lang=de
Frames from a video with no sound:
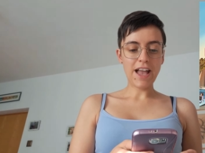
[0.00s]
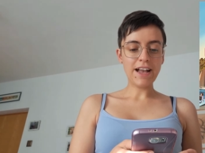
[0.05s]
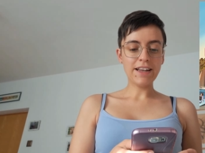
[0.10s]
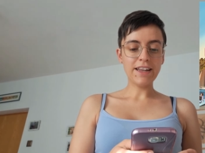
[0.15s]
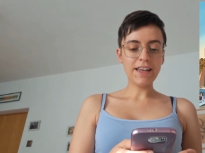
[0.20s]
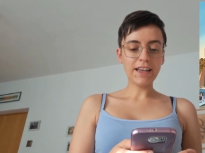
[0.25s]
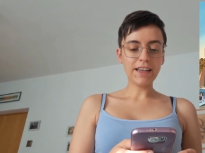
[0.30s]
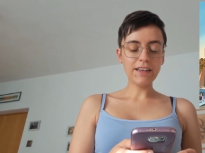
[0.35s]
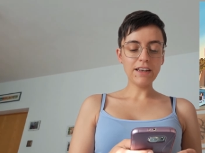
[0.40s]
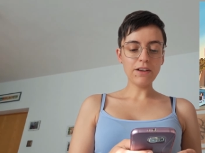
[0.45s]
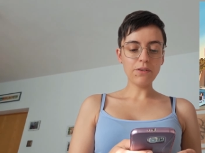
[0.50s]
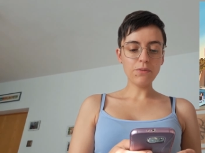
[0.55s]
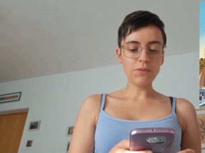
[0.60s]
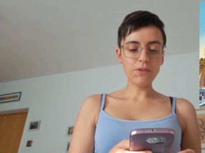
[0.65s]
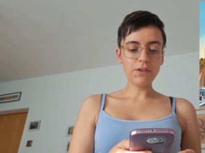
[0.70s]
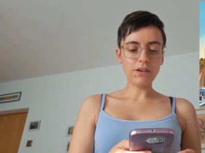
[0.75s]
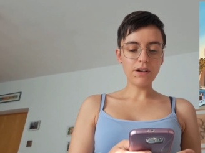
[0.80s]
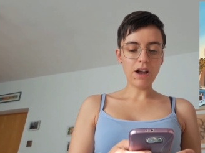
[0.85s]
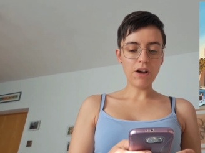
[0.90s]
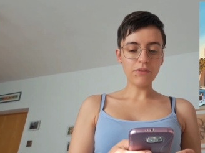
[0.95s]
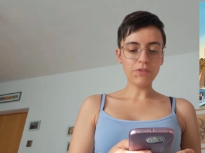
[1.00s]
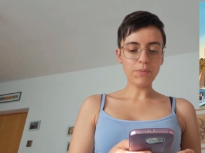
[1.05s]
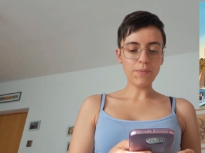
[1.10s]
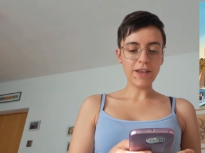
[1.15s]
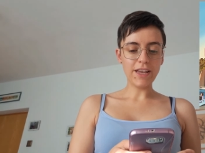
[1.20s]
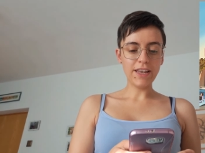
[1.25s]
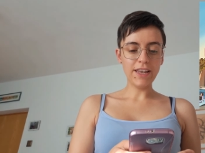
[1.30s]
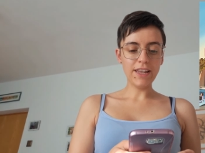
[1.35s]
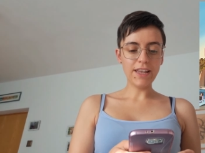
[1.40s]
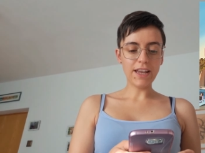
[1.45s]
Eine Erinnerung auf dem
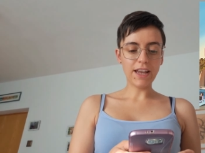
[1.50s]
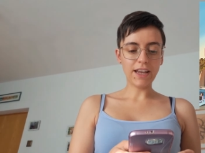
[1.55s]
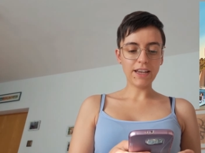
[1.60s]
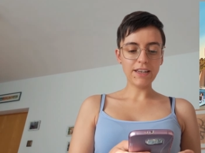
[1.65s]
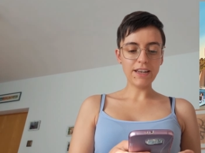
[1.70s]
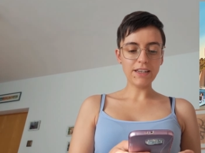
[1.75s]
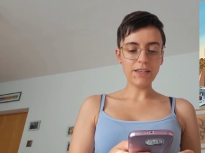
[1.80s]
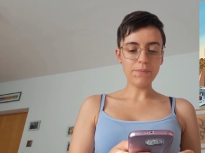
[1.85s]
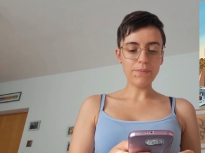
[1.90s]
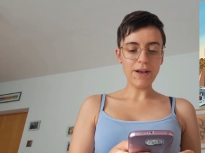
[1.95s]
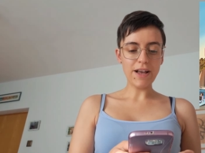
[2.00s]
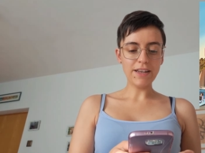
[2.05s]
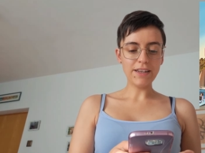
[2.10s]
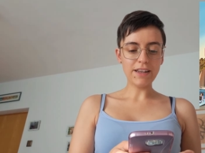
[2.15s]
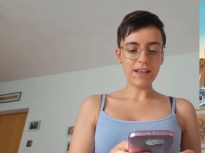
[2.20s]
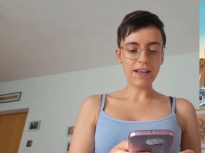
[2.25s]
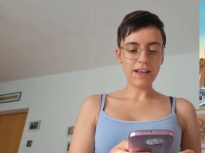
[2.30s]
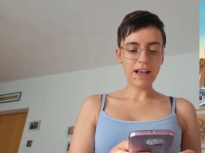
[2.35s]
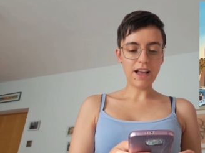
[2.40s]
Handy erinnert die beiden